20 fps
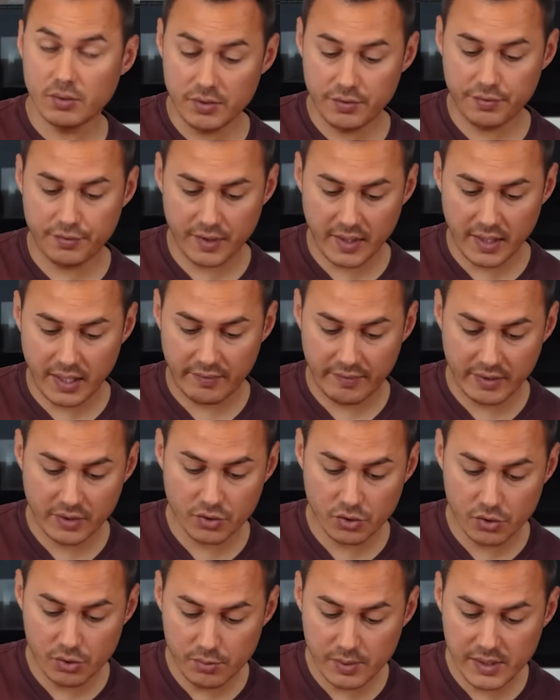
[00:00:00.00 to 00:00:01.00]
le faire avec
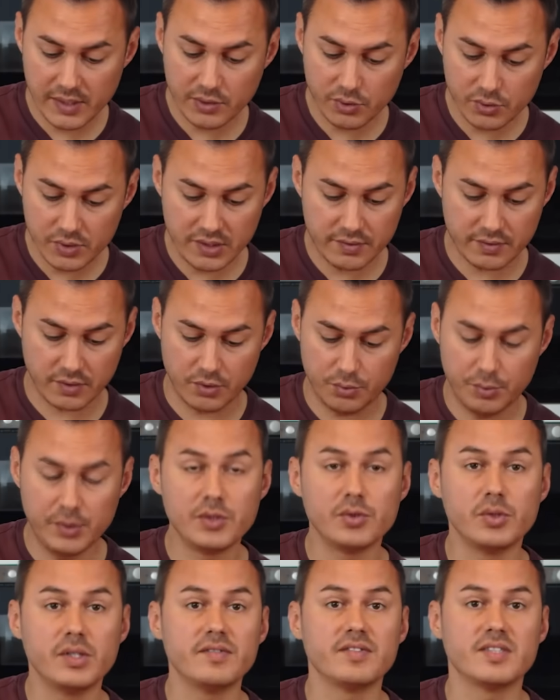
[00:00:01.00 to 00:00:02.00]
de l'huile d'olive. Huile
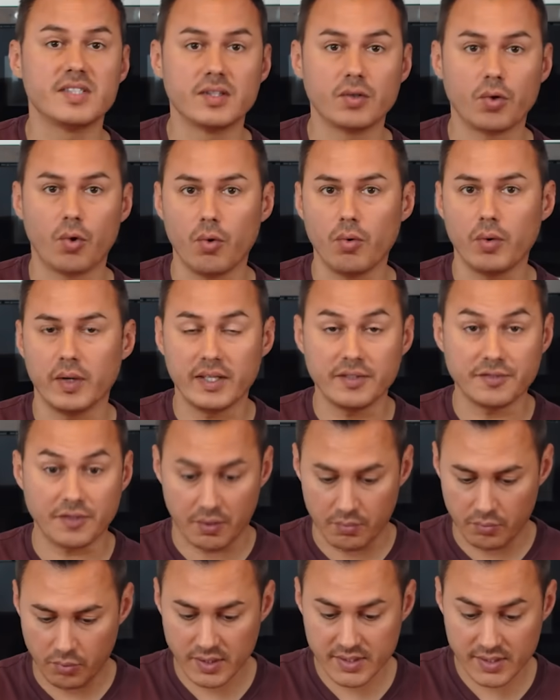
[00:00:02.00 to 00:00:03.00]
d'olive, citron et
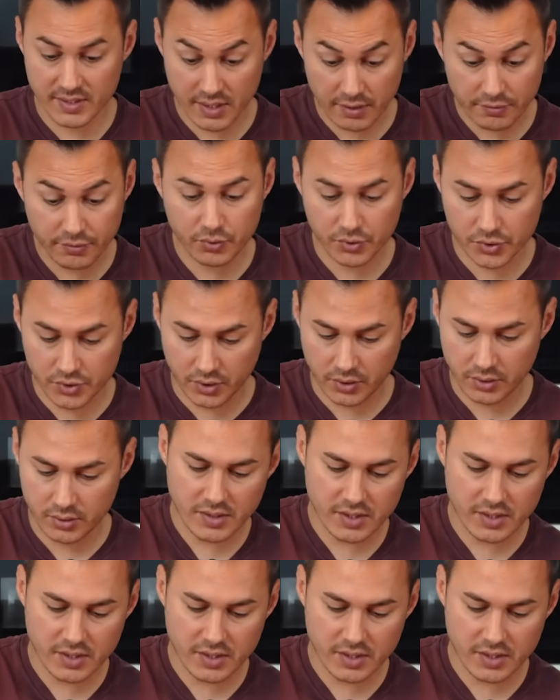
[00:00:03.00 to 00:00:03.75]
framboise. Ça fonctionne.